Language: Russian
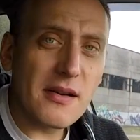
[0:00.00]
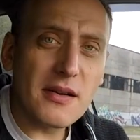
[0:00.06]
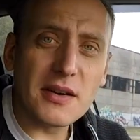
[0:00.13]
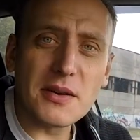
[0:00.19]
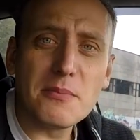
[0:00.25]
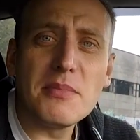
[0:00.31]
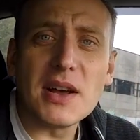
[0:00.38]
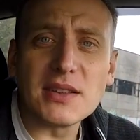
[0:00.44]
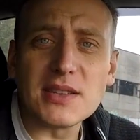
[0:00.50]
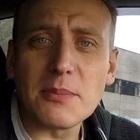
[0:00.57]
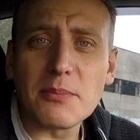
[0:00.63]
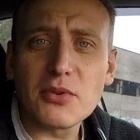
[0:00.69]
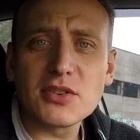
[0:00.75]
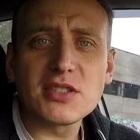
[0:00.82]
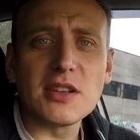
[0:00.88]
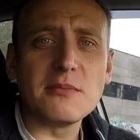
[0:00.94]
Ребят, я
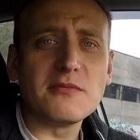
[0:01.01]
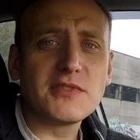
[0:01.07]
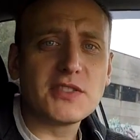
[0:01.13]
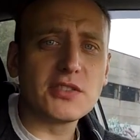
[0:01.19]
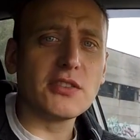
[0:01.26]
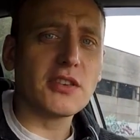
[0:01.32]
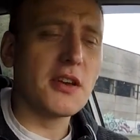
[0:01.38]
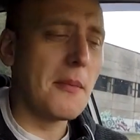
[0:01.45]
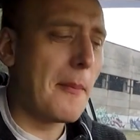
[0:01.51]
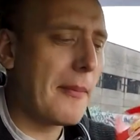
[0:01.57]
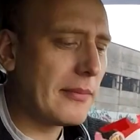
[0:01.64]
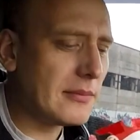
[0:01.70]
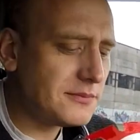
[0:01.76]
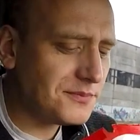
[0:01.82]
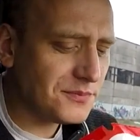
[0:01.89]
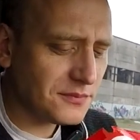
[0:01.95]
просто в шоке.
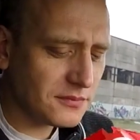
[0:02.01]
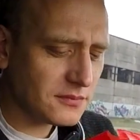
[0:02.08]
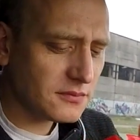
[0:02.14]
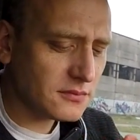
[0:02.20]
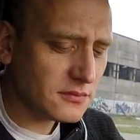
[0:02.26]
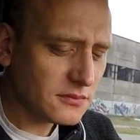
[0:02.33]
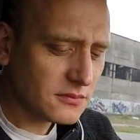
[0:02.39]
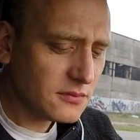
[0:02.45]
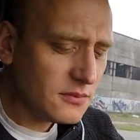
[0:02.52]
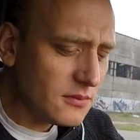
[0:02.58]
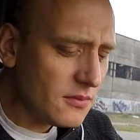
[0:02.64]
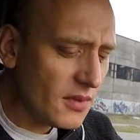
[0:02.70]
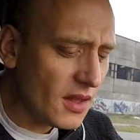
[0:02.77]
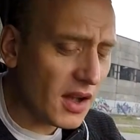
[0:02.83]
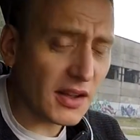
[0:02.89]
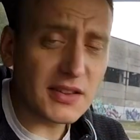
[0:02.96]

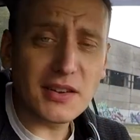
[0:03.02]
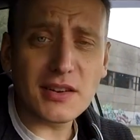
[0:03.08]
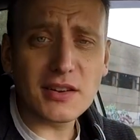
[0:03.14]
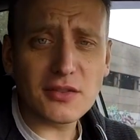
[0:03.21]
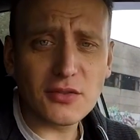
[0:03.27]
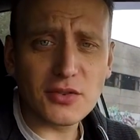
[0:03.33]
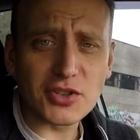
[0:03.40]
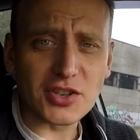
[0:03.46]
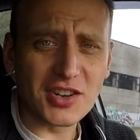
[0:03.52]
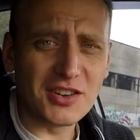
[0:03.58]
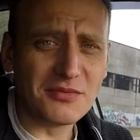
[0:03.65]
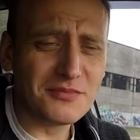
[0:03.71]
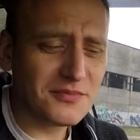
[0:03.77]
А где картошка?